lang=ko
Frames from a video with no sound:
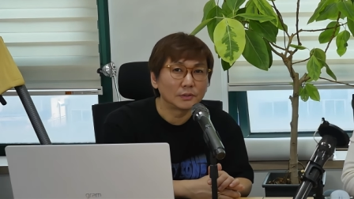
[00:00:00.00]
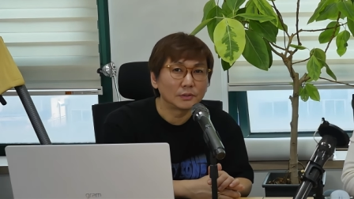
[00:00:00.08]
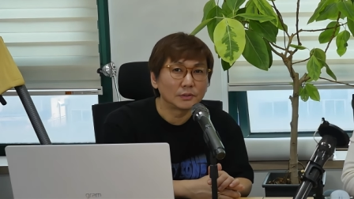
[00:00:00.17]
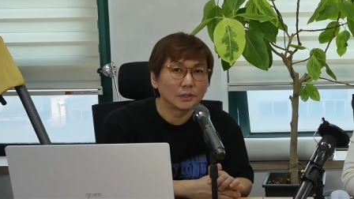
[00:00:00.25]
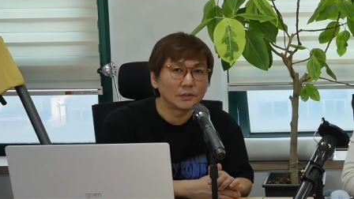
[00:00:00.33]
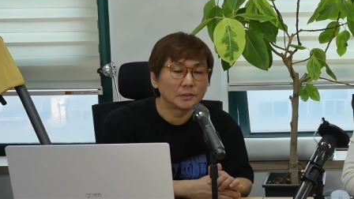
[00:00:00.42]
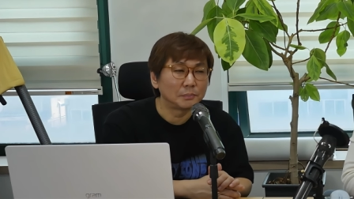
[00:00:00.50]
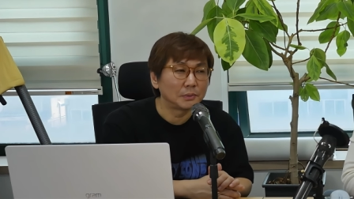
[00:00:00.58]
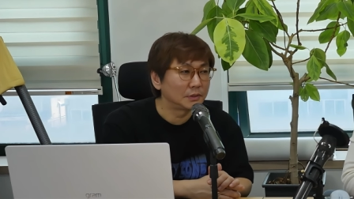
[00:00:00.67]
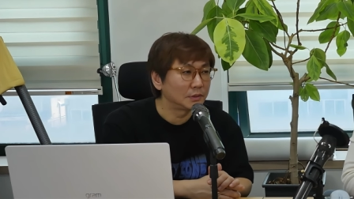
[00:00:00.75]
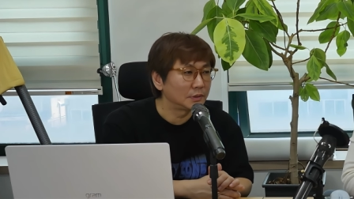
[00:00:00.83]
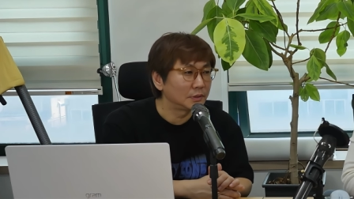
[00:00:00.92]

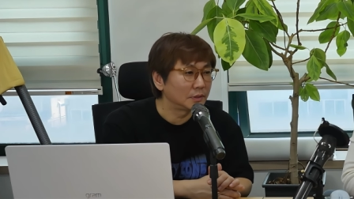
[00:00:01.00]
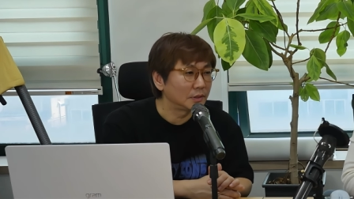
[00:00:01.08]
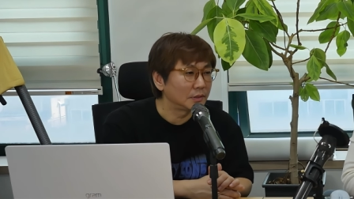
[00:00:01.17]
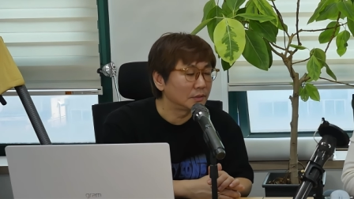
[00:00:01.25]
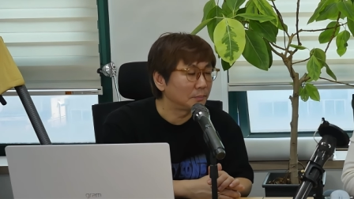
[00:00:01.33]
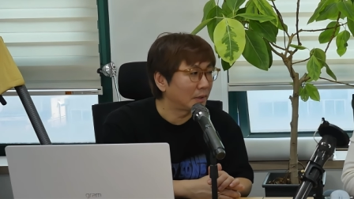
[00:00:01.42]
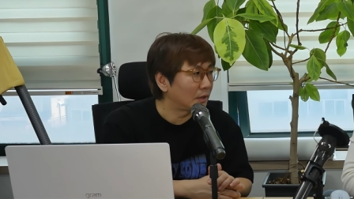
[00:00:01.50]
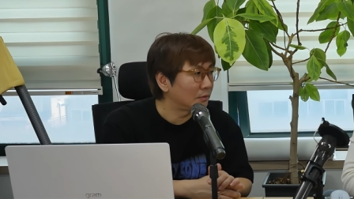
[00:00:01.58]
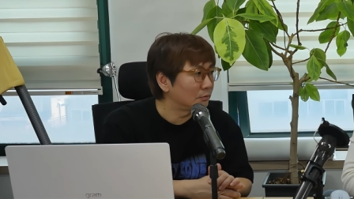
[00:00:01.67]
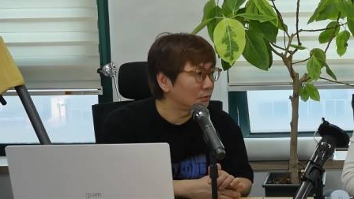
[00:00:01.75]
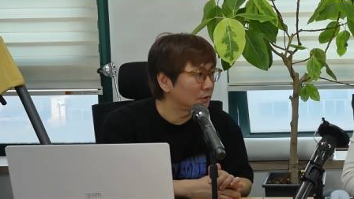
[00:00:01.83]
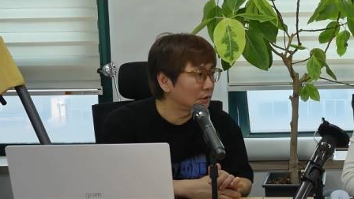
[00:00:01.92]
챗지피티의 이제
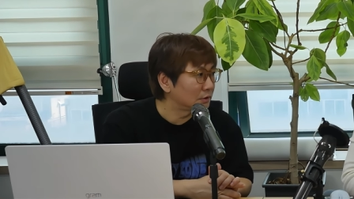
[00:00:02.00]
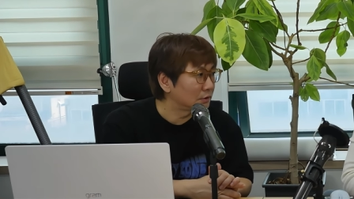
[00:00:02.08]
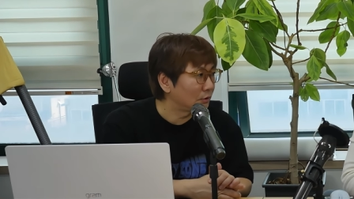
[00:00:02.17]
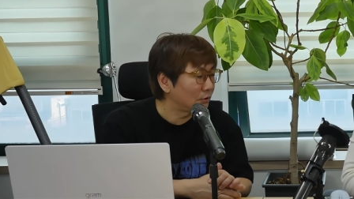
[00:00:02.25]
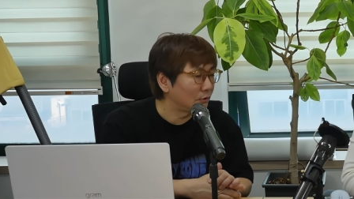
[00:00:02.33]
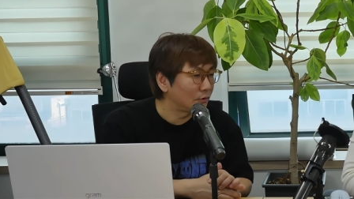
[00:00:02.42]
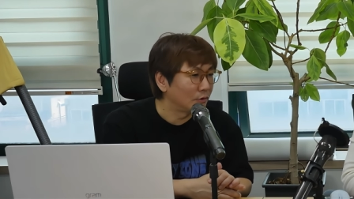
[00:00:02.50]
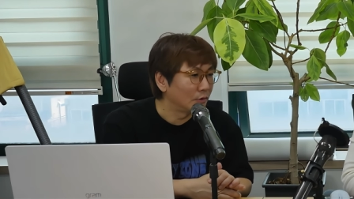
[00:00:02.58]
바람으로 인해서